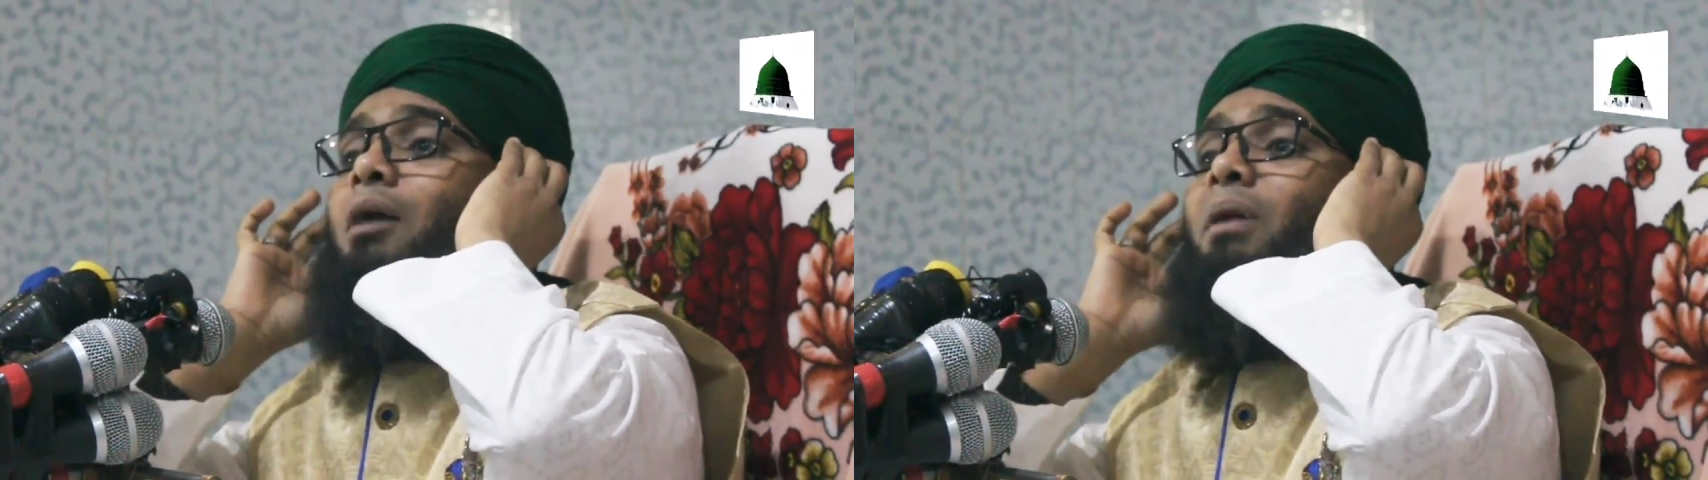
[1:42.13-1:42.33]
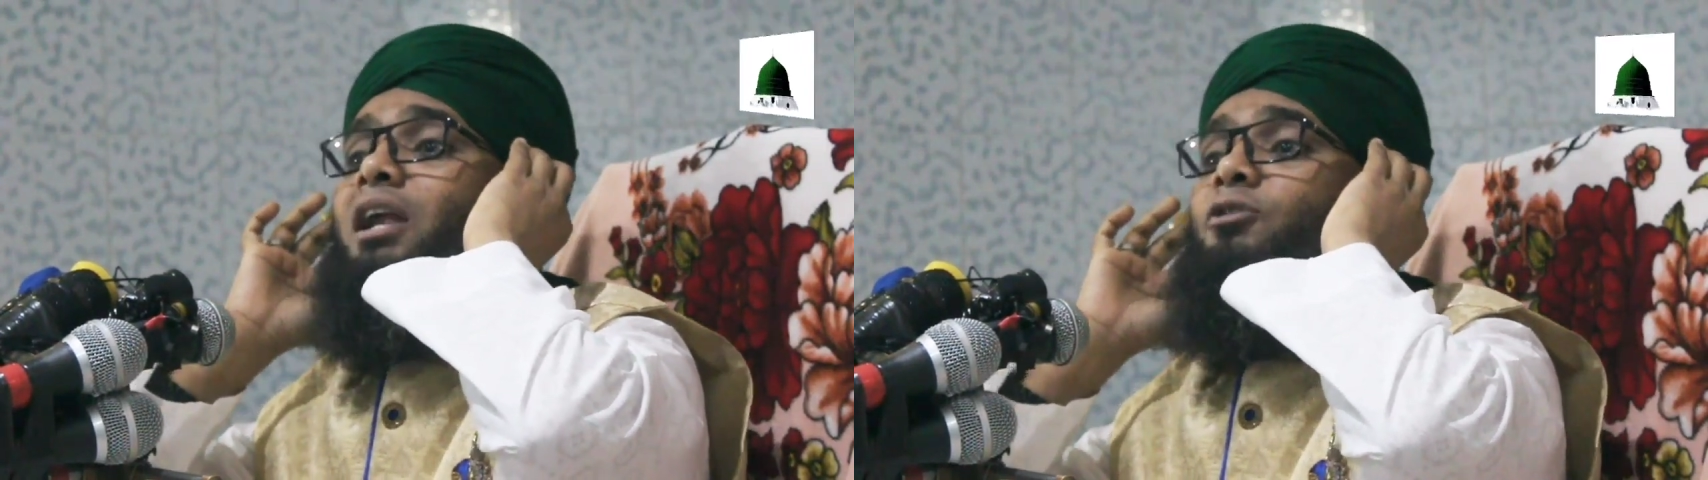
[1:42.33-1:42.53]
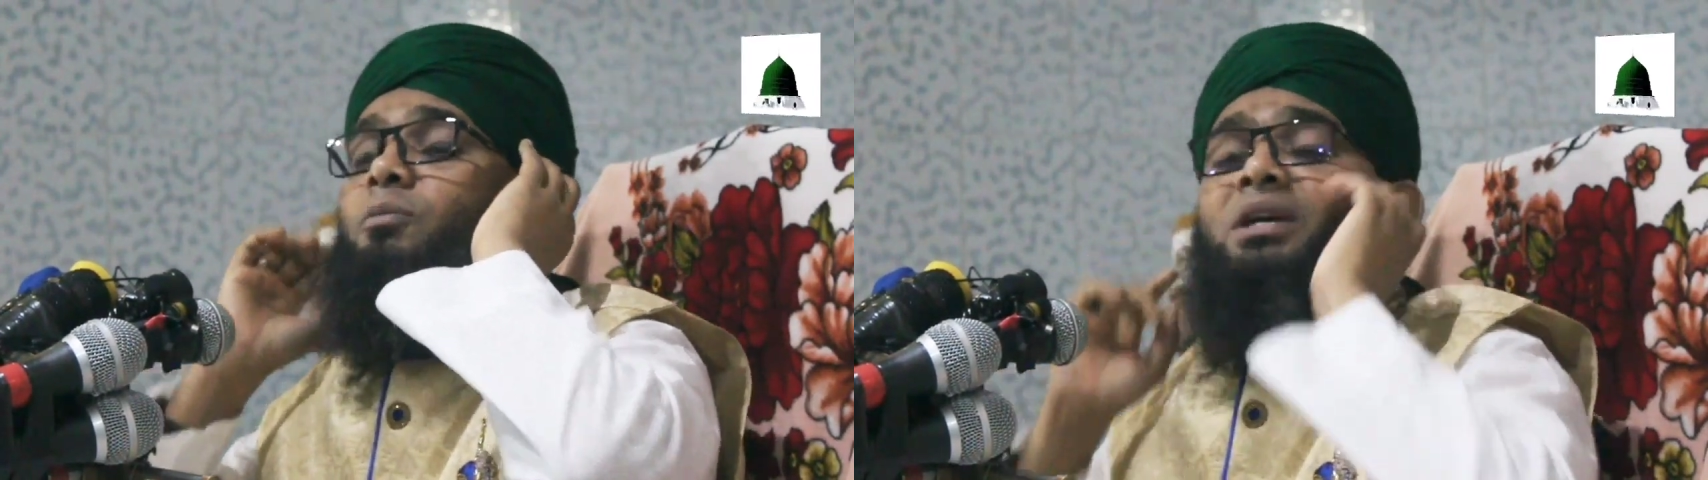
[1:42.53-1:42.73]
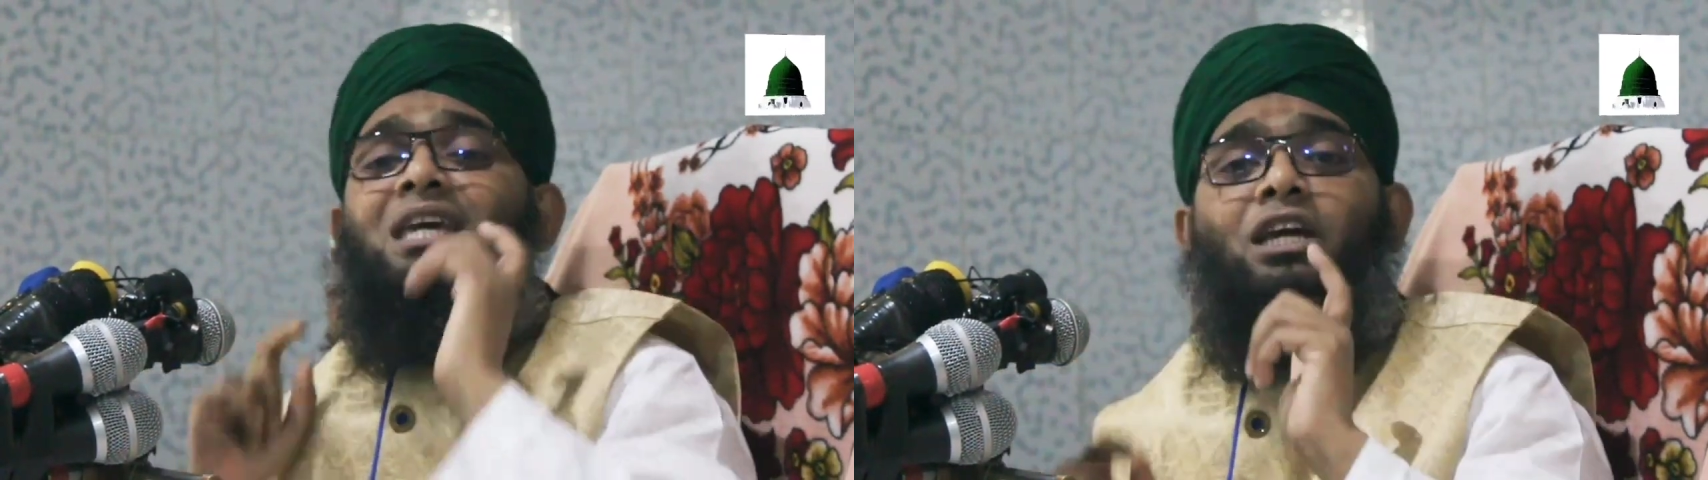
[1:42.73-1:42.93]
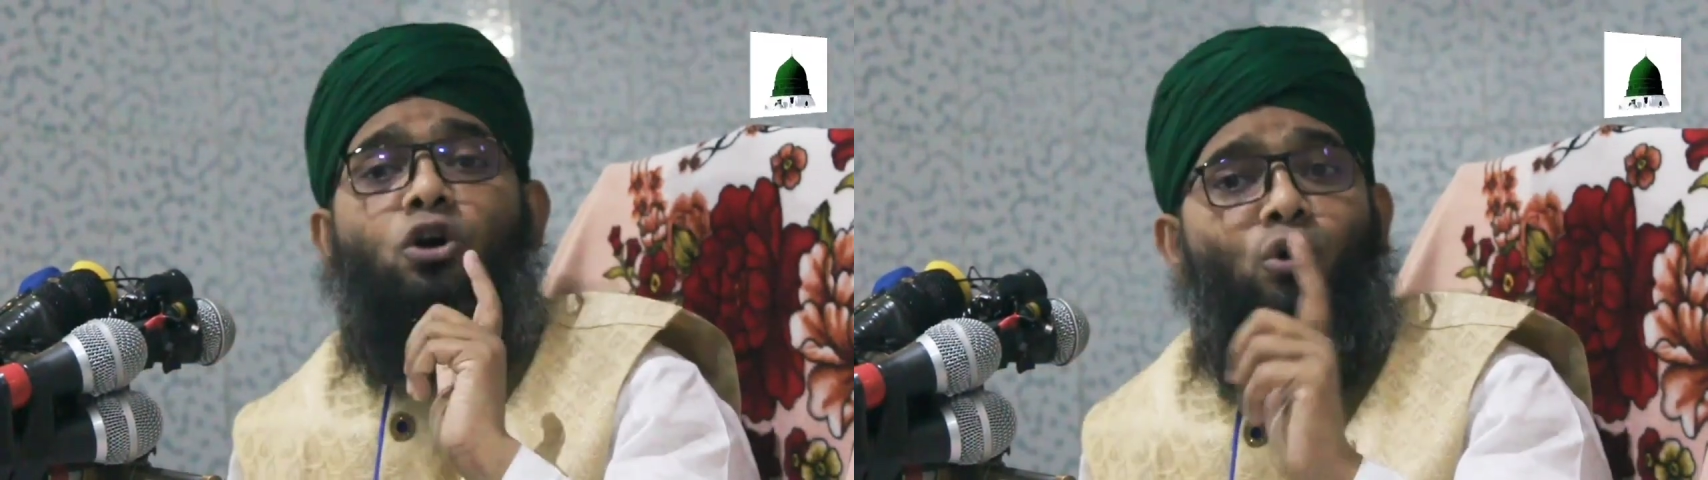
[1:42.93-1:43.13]
আমার নবী
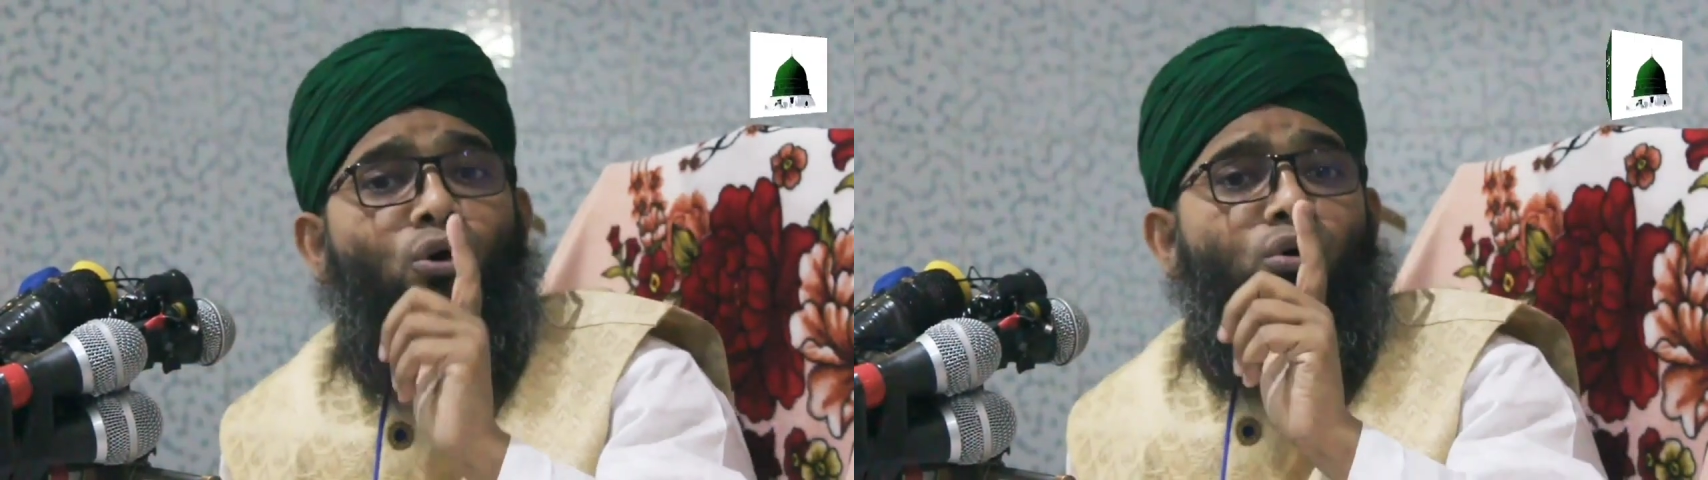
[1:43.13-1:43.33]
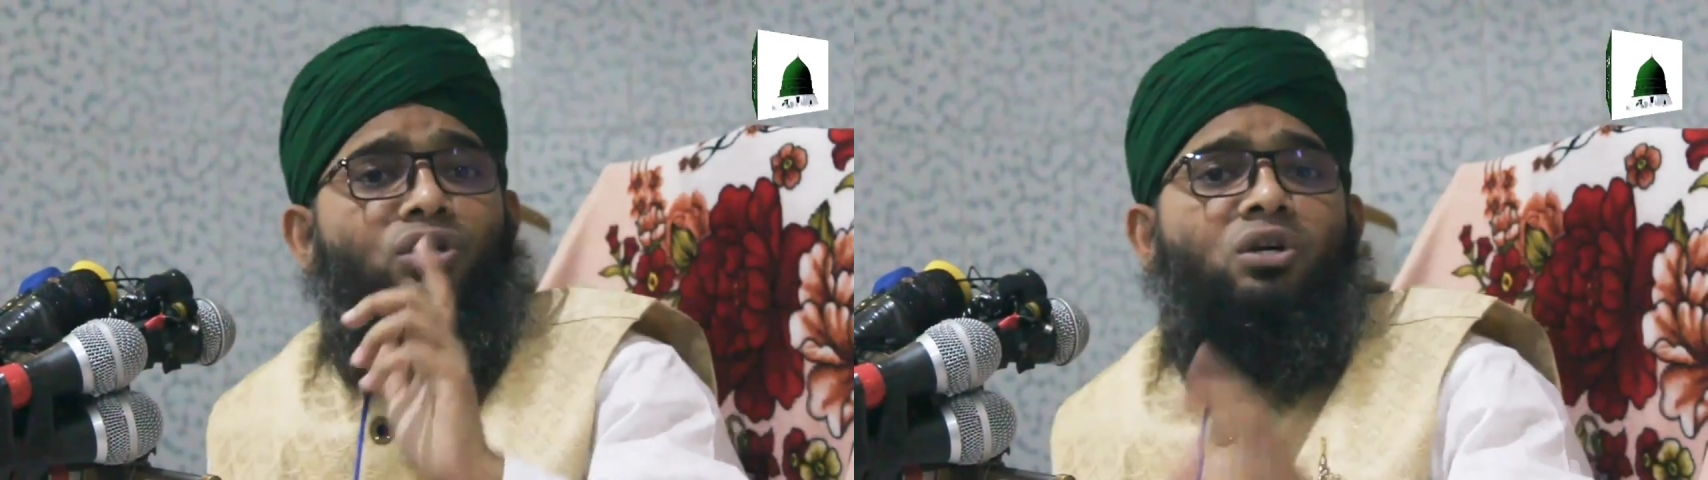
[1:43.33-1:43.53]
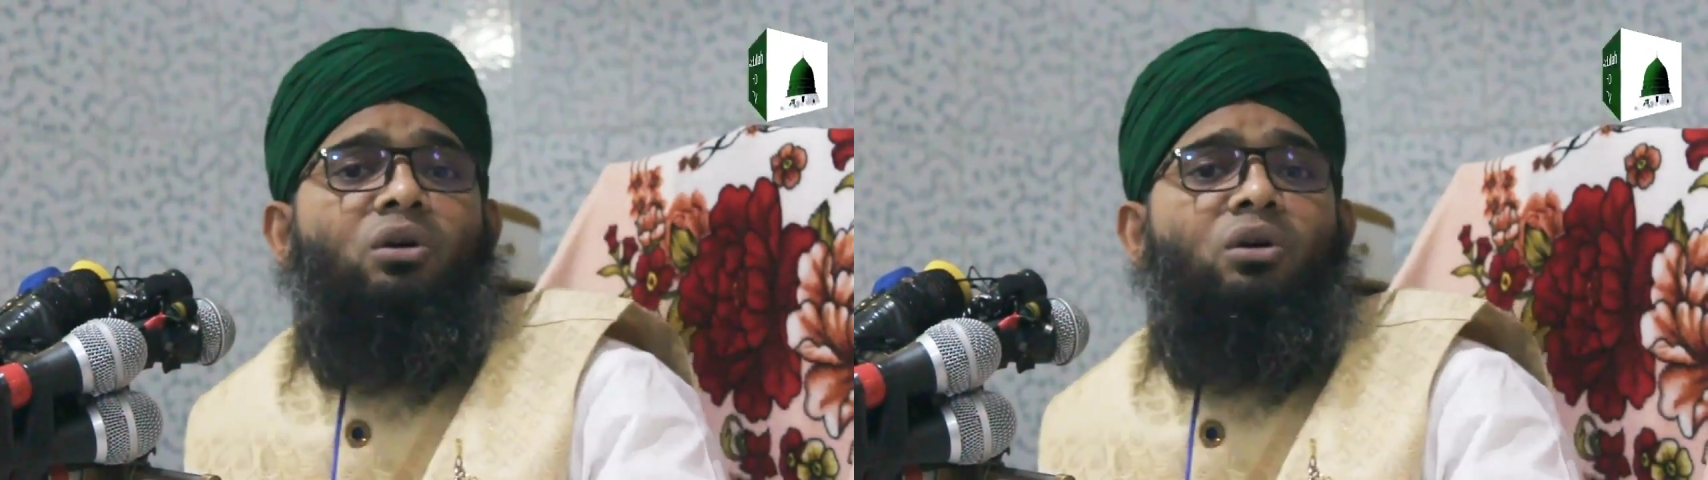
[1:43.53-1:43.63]
কি কোন